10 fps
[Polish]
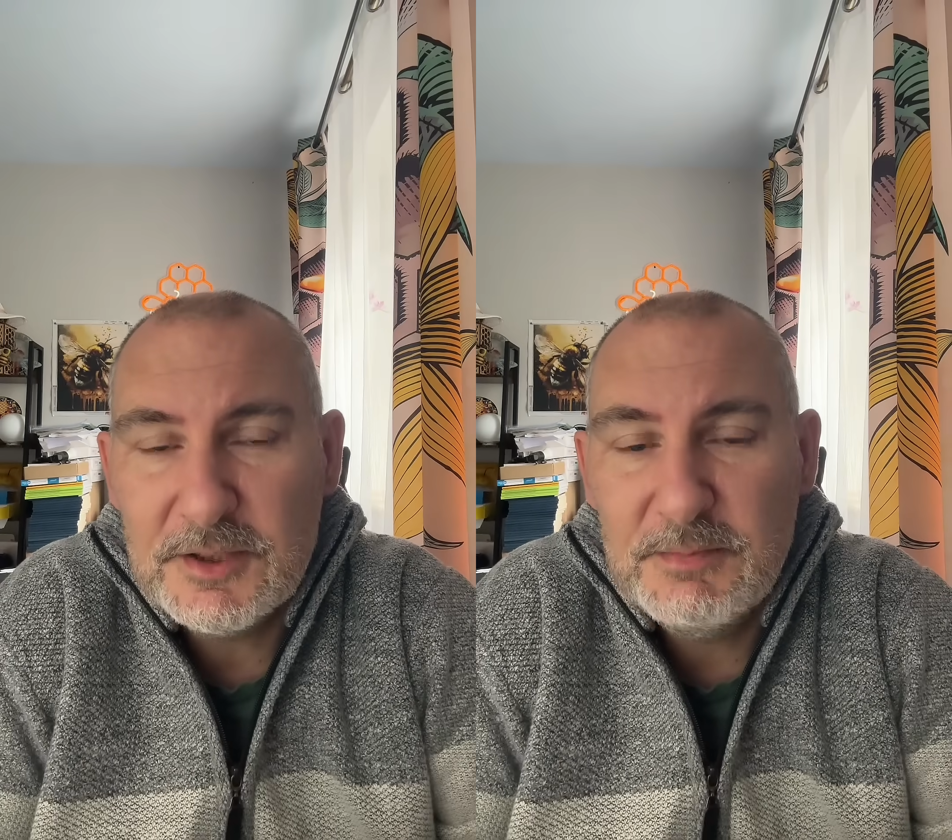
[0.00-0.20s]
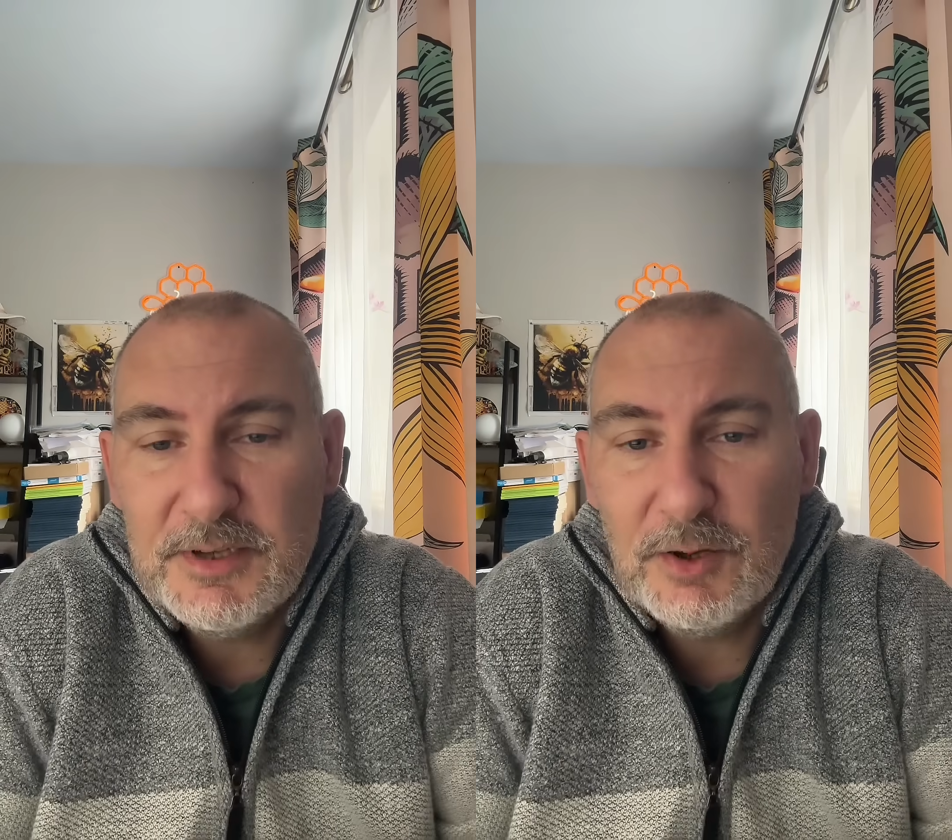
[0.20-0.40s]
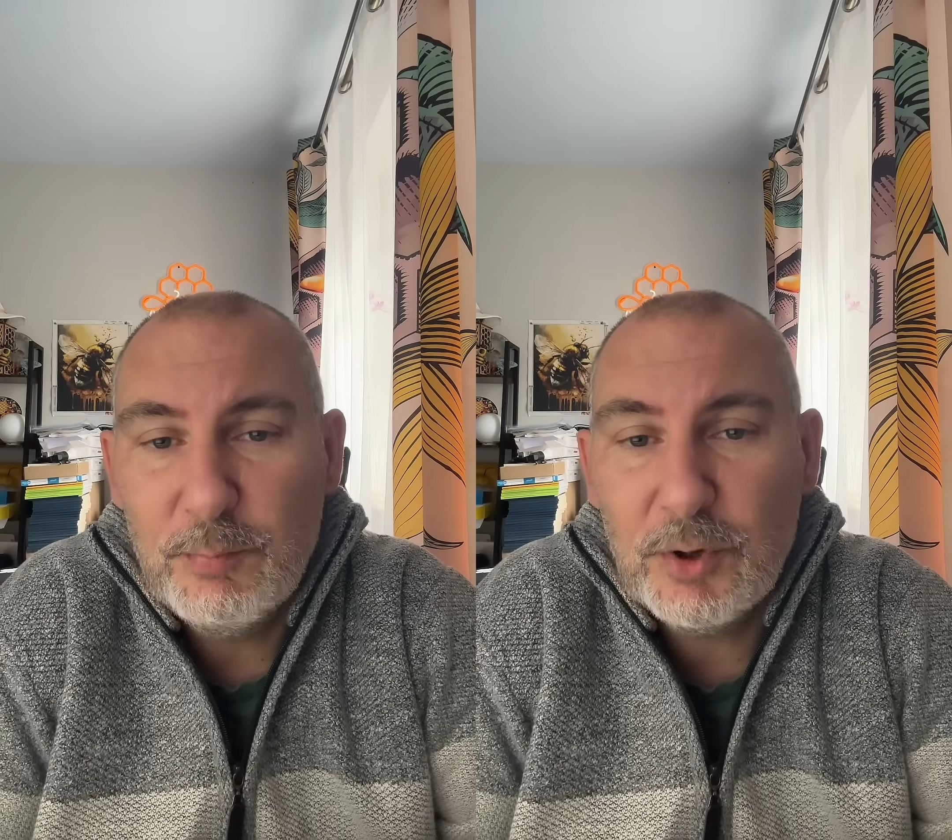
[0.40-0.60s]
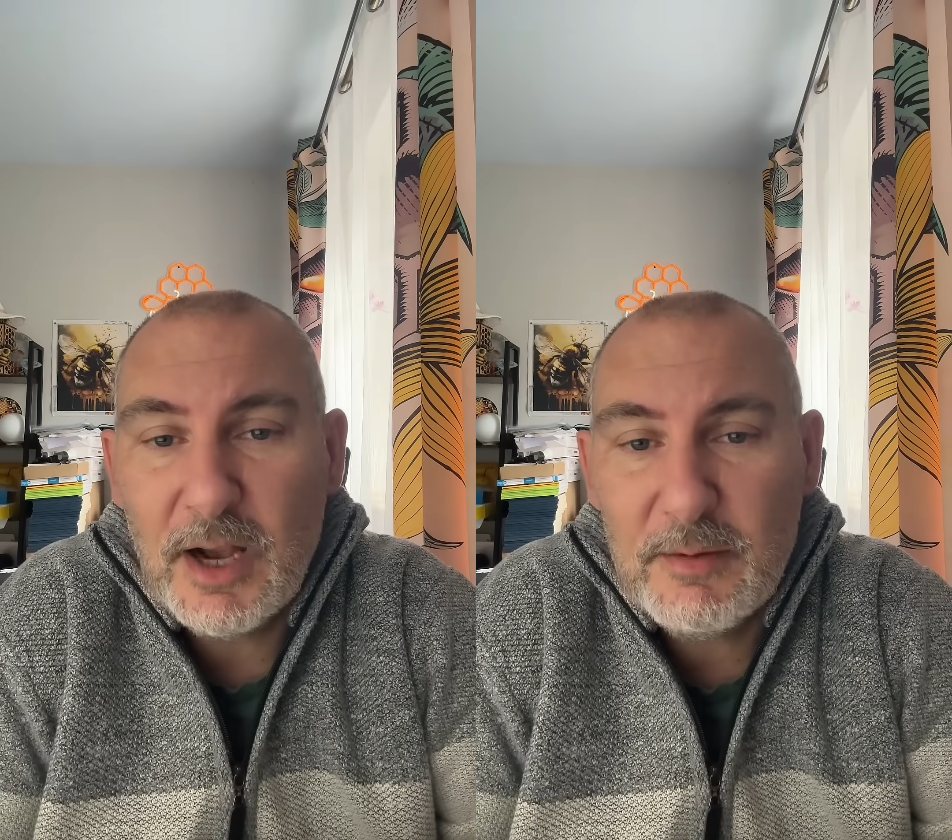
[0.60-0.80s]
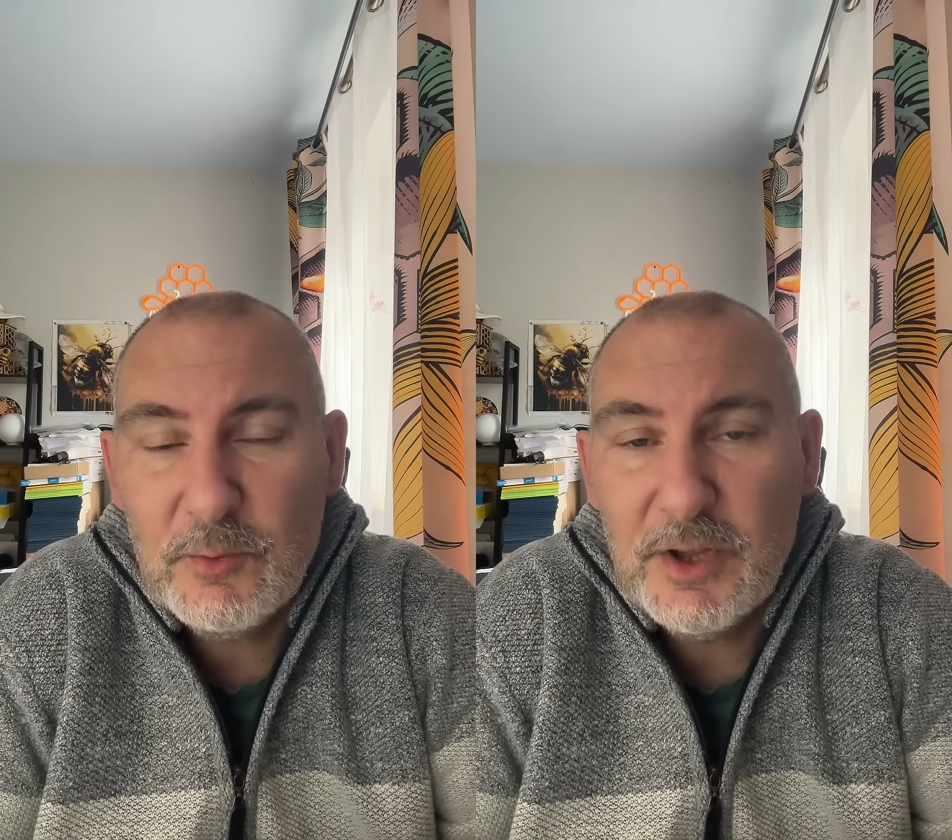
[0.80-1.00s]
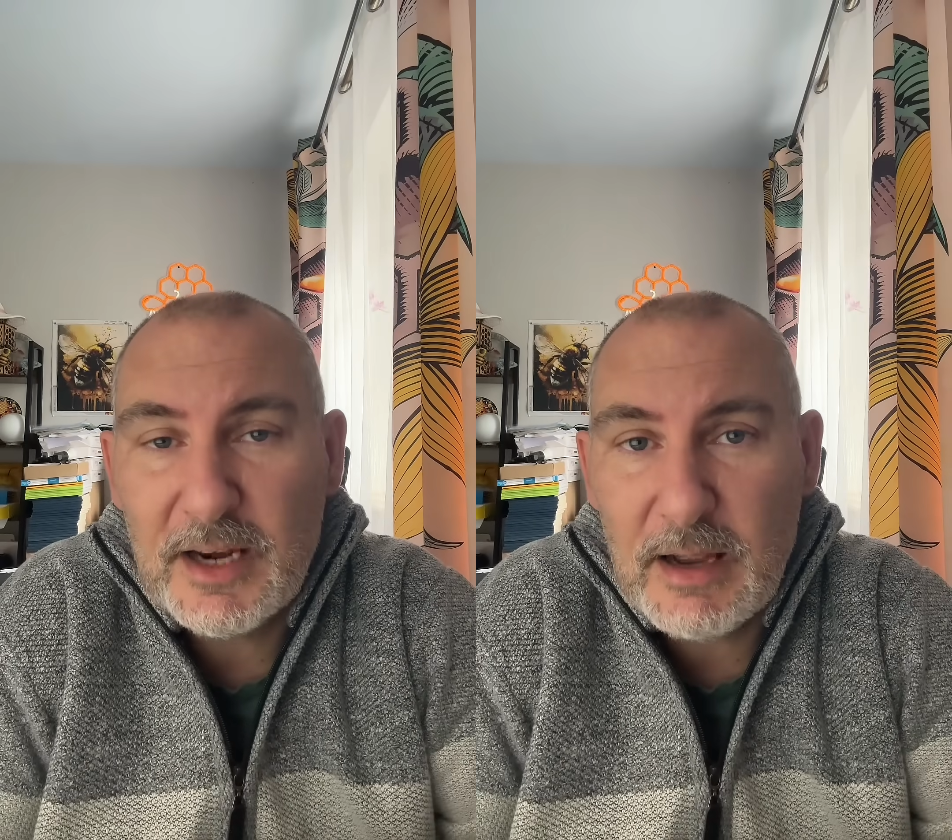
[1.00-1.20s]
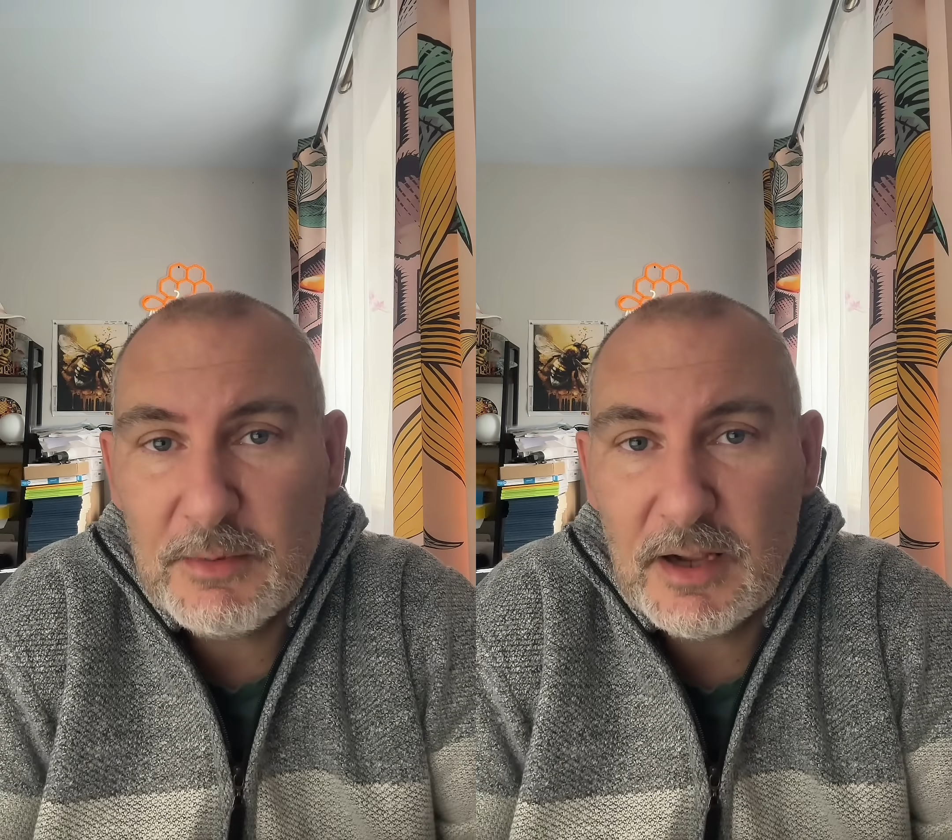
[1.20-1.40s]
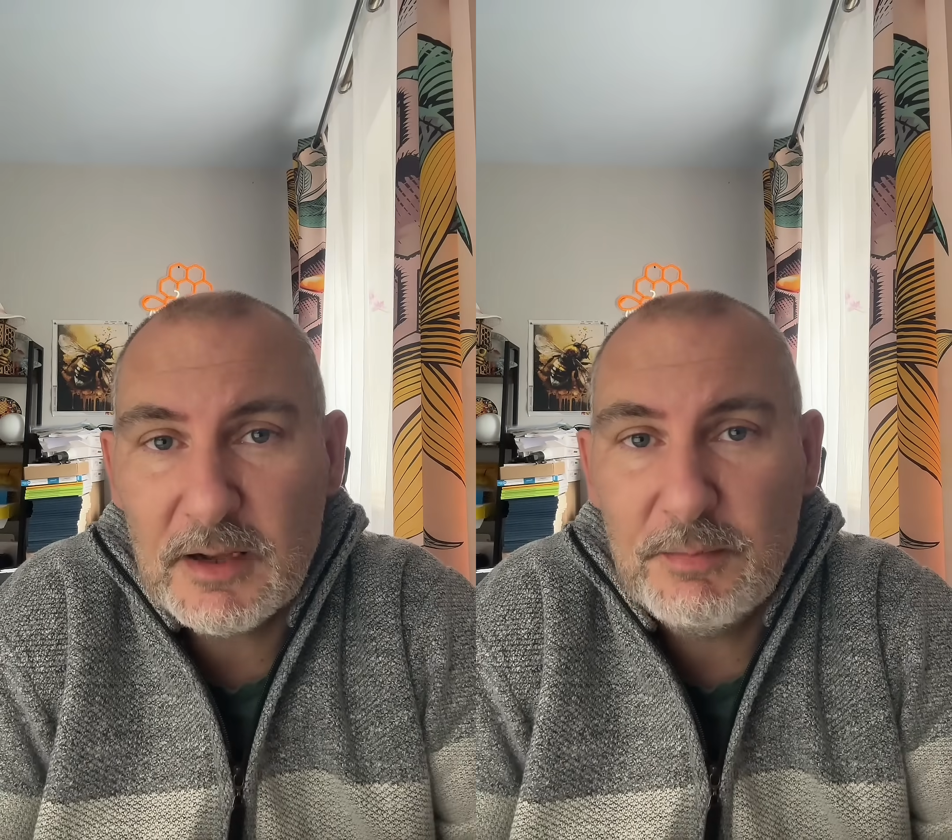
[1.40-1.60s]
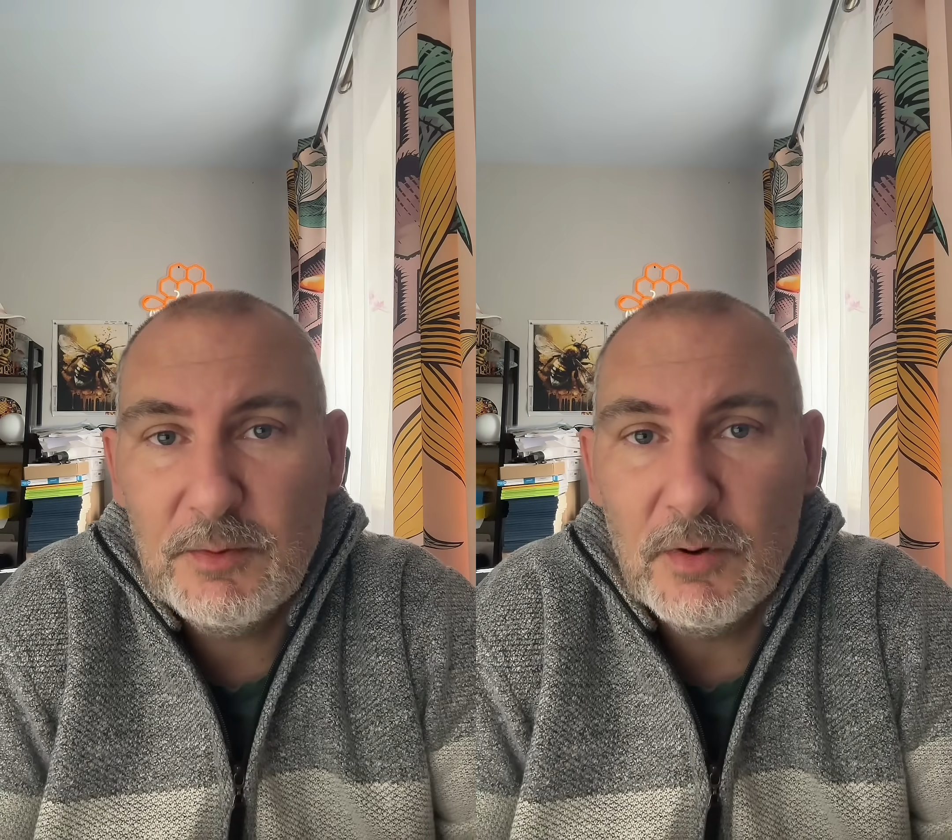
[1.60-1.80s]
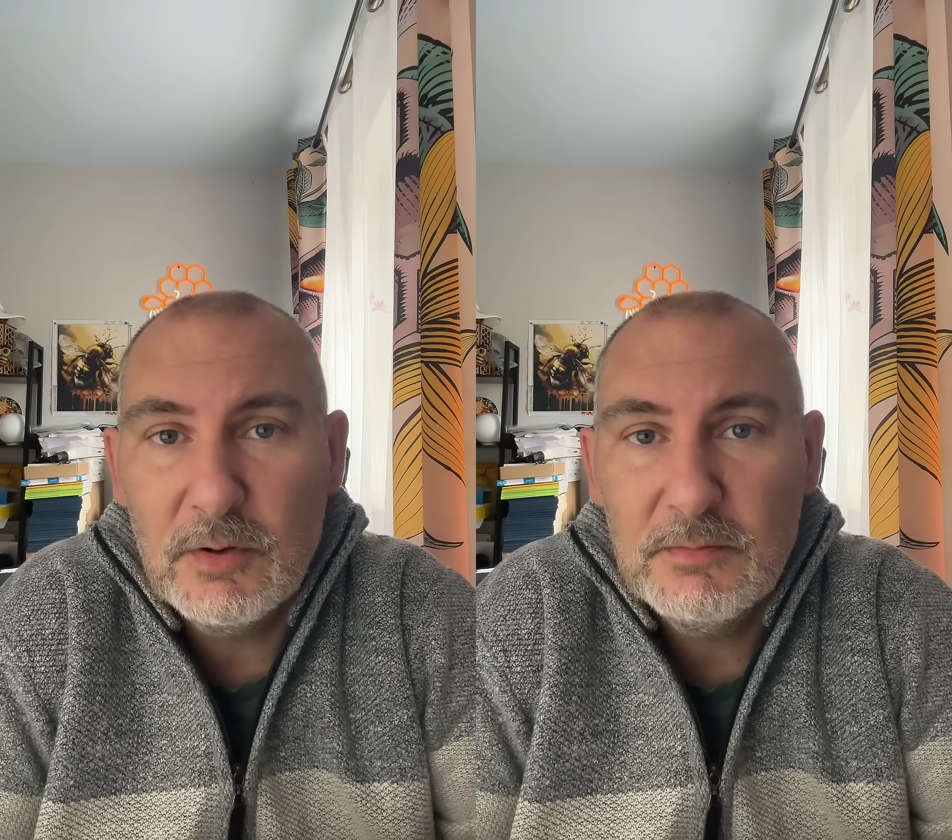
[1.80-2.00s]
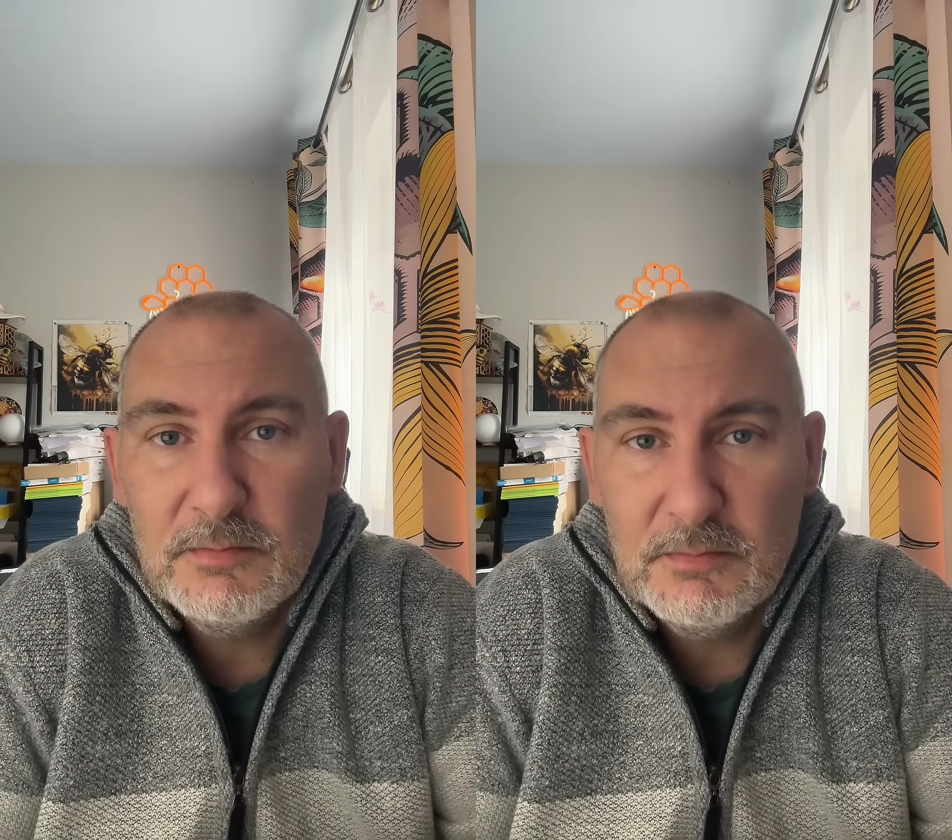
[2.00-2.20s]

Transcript: żeby tego pokarmu na ramkach było